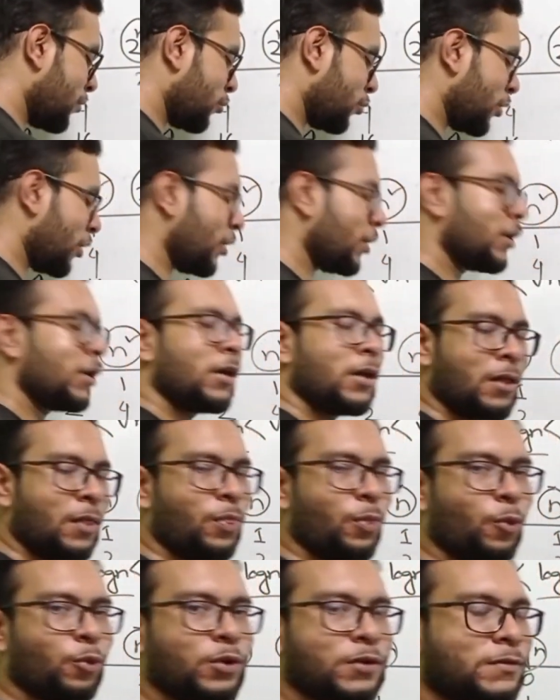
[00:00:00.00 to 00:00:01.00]
আপনি যদি
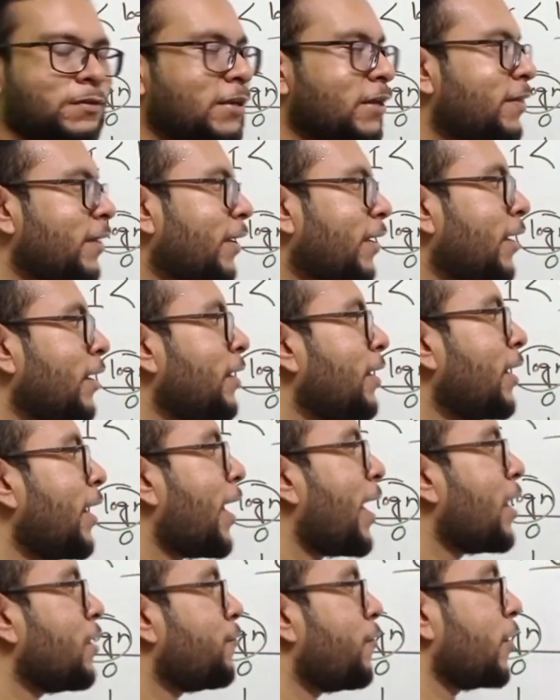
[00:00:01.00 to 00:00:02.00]
নোটিস দিয়ে থাকেন
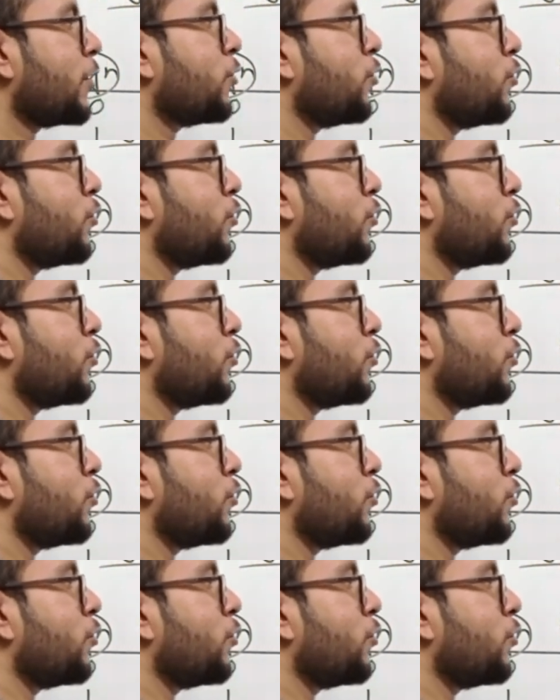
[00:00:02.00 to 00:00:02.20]
অ্যান